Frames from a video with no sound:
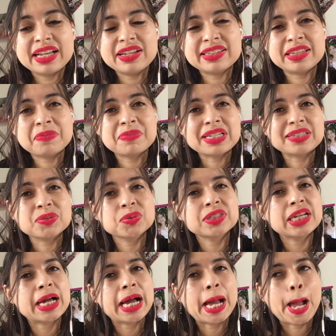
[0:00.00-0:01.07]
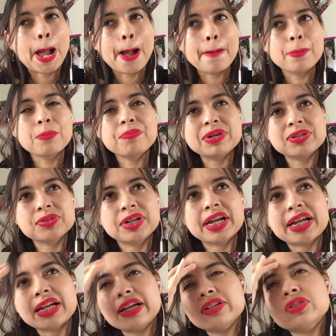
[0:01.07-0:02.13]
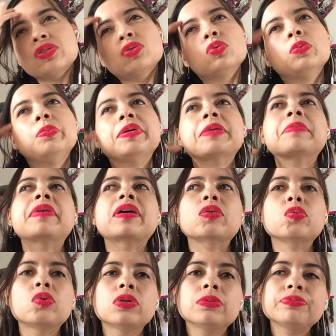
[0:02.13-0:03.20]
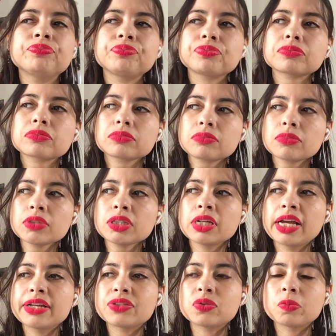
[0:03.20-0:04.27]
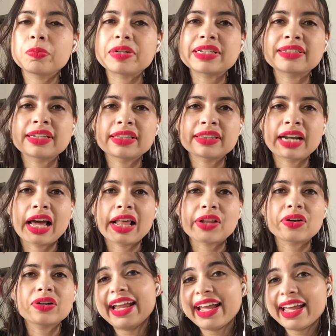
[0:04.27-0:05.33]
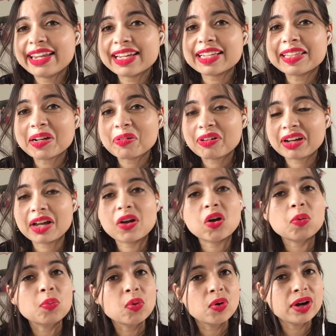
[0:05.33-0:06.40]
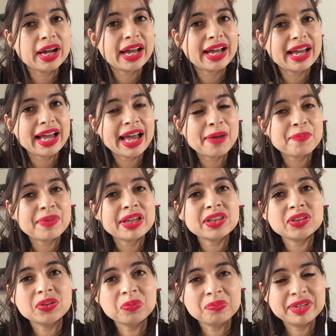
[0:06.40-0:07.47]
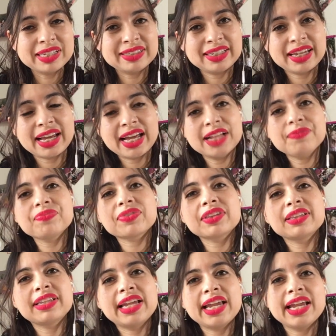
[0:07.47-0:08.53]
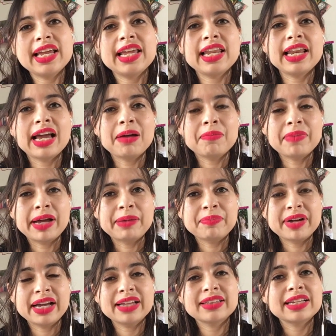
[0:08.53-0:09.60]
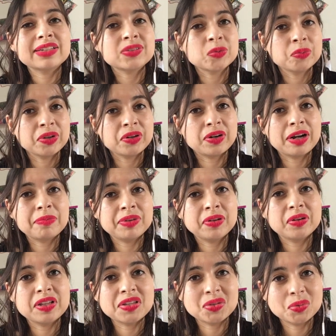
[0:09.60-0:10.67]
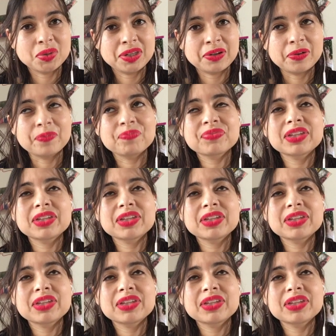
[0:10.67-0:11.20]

Se me hace una, un personaje súper maduro, súper centrado. Ella trabaja como ama doméstica de la mamá de su mejor amigo de su hijo.